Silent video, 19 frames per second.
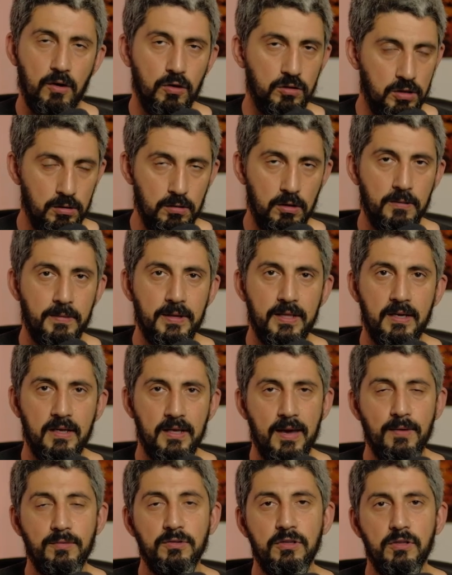continuo a ripetere
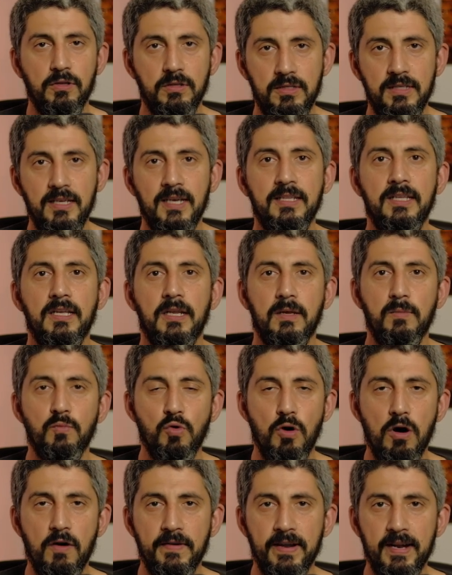che è un'idiozia di
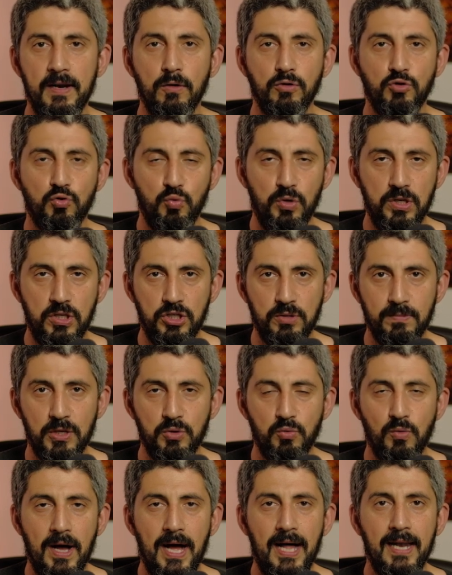rimuovere lo switch
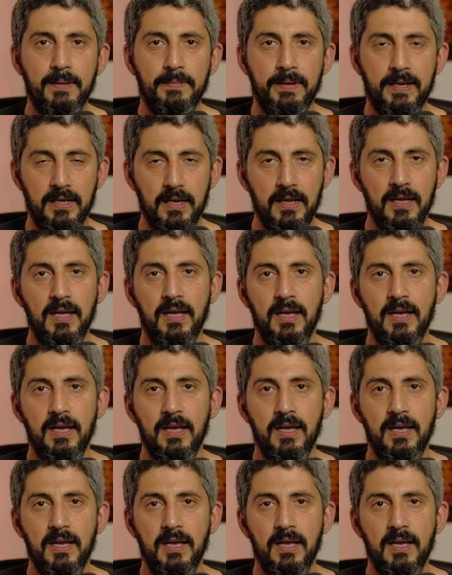manuale per